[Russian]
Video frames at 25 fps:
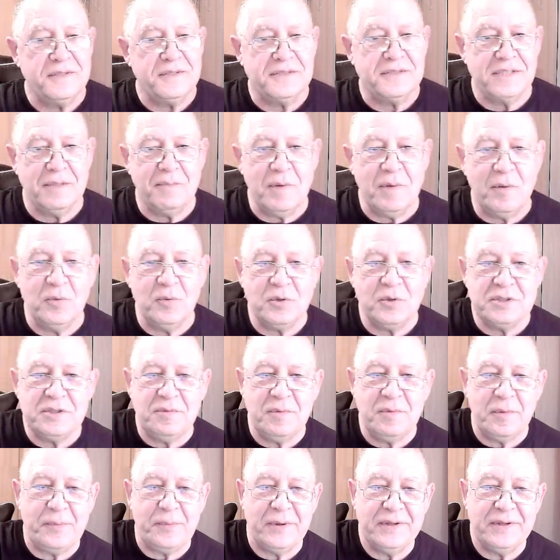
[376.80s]
самому
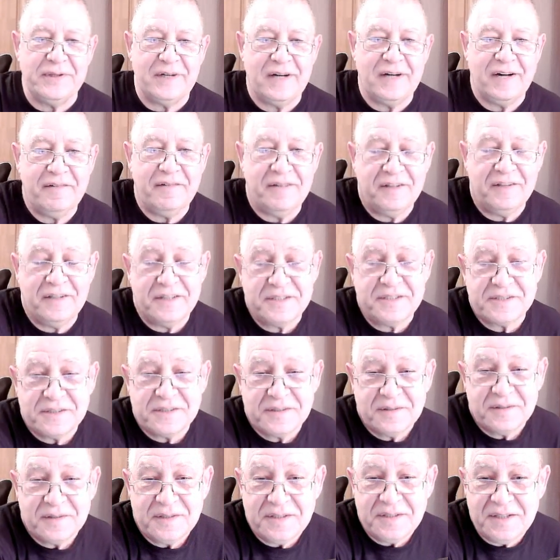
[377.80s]
тебе понравилось,
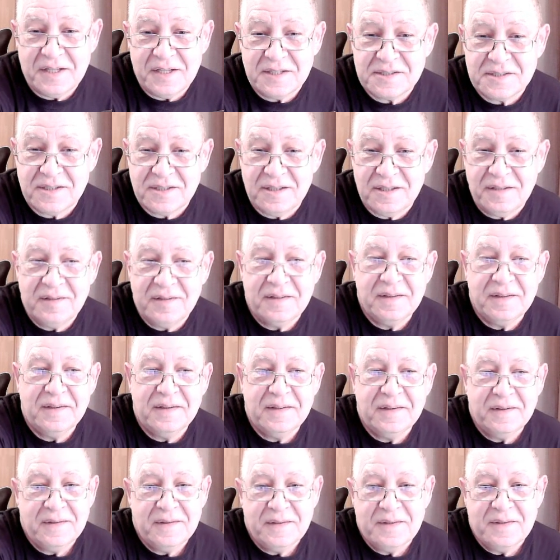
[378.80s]
если,
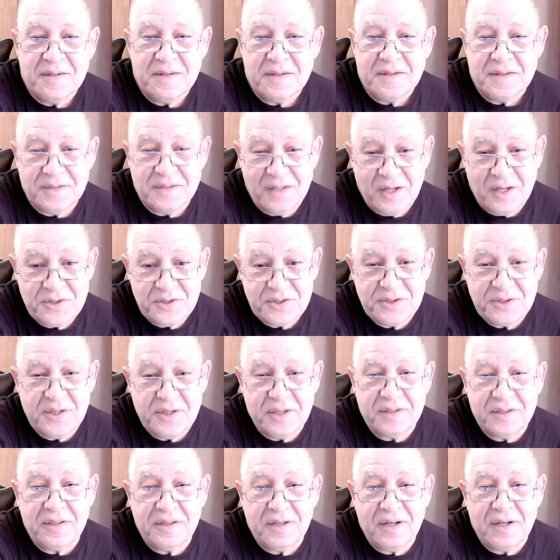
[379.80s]
значит,
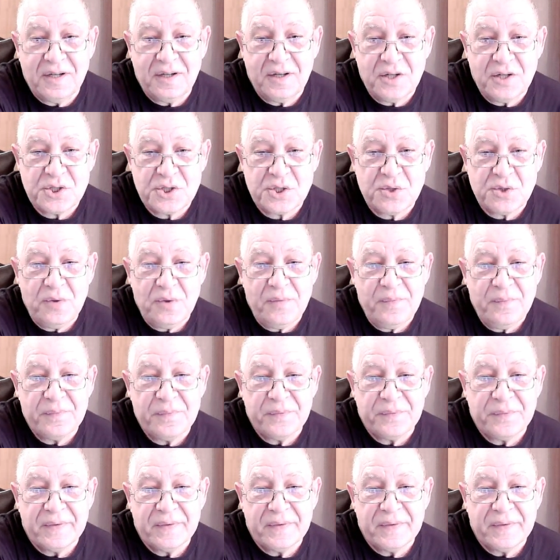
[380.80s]
это хорошо,